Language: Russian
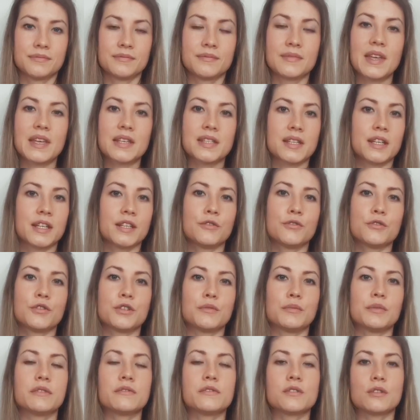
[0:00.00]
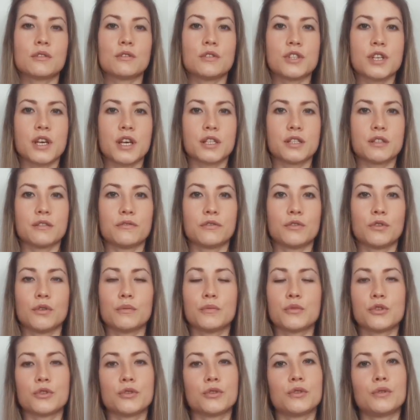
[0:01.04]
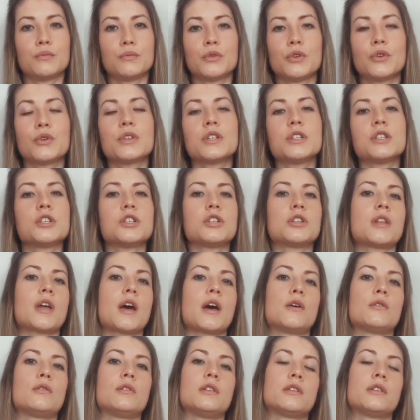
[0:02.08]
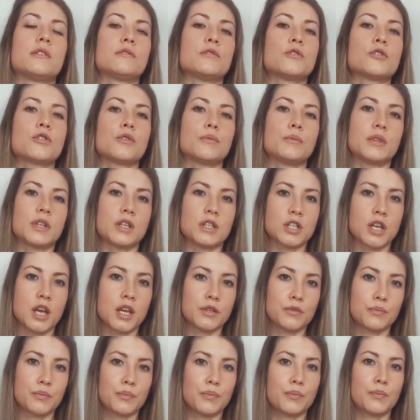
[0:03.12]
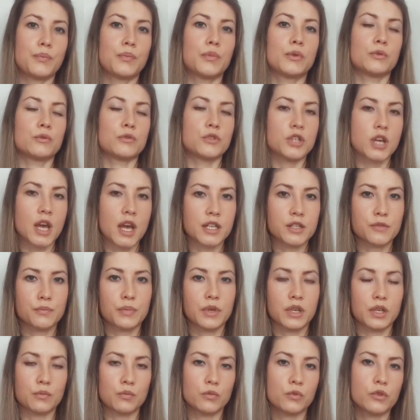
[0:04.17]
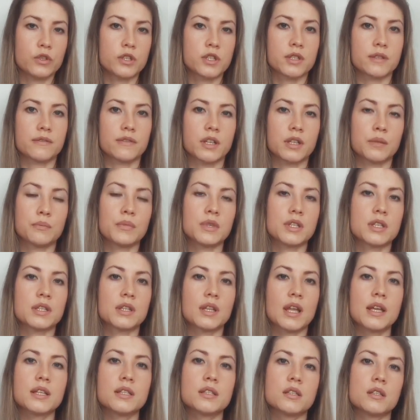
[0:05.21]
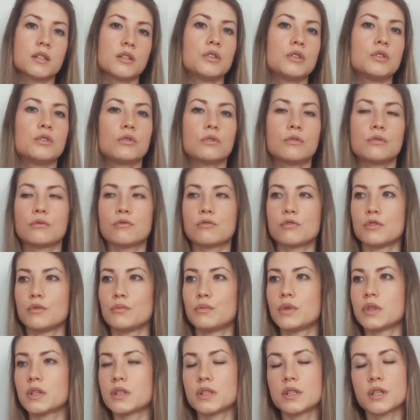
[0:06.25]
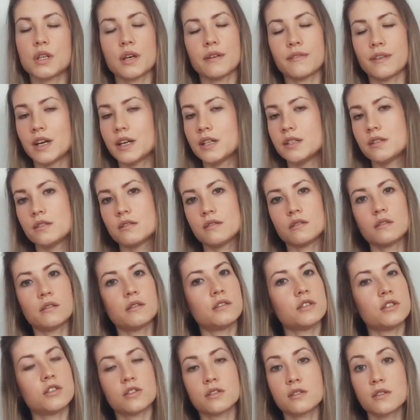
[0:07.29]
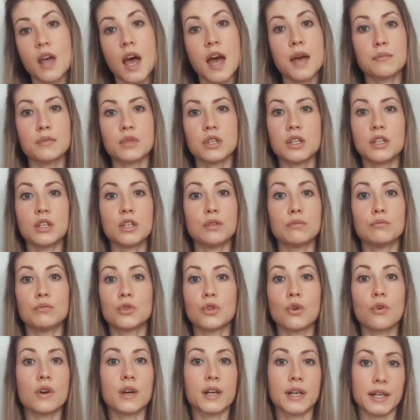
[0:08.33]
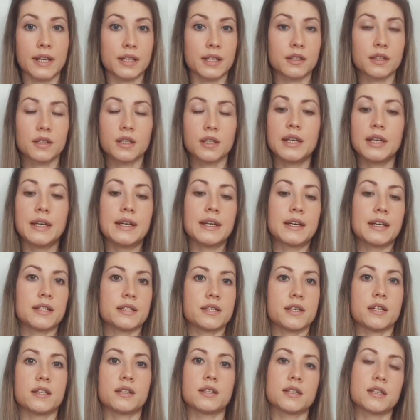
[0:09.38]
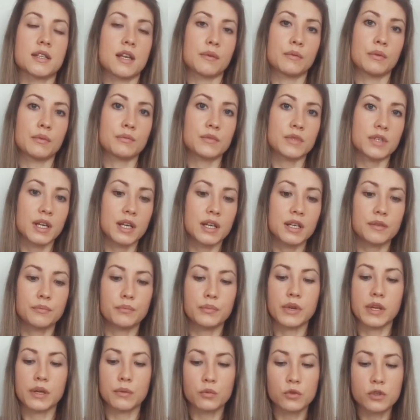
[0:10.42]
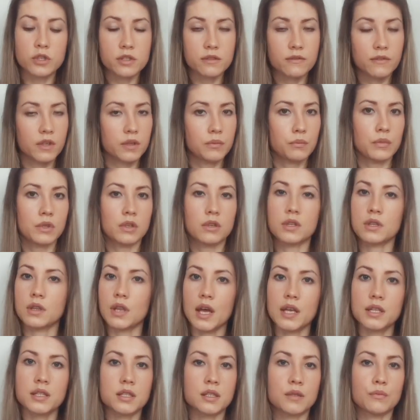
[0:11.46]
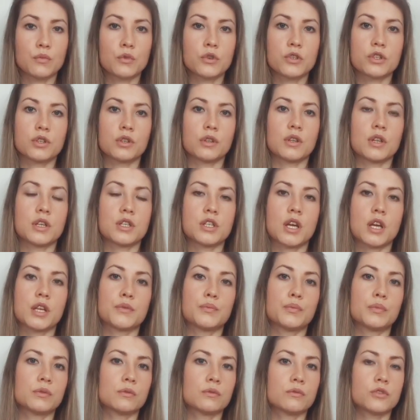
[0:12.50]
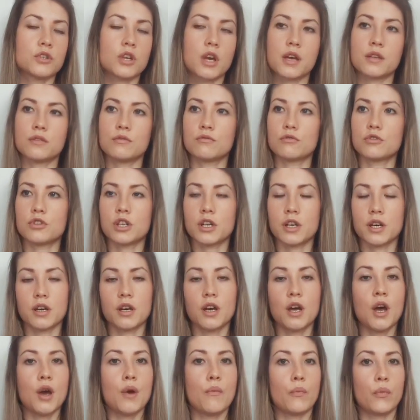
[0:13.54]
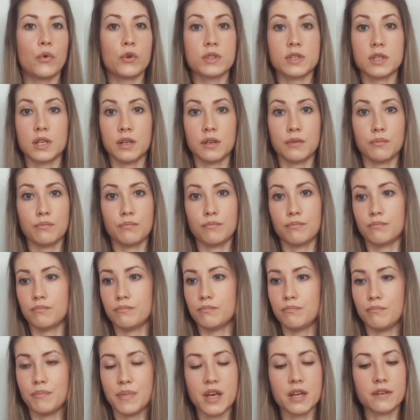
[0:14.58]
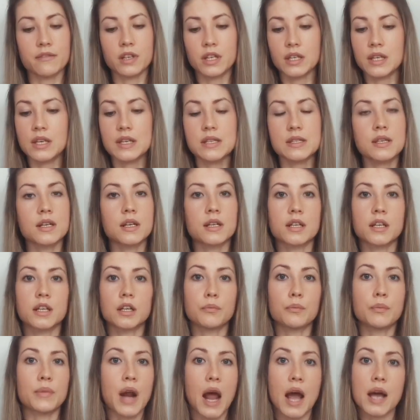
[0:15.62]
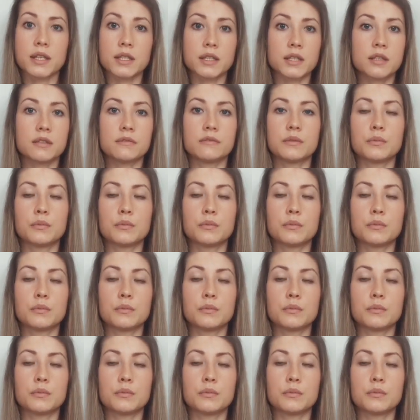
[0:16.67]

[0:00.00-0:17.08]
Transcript: Следующий миф заключается в том, что многие считают, для того, чтобы начать получать преимущество от медитации, ее нужно практиковать э, часами и много лет. Хотя на самом деле преимущество от медитации можно начать получать уже после первых нескольких практик.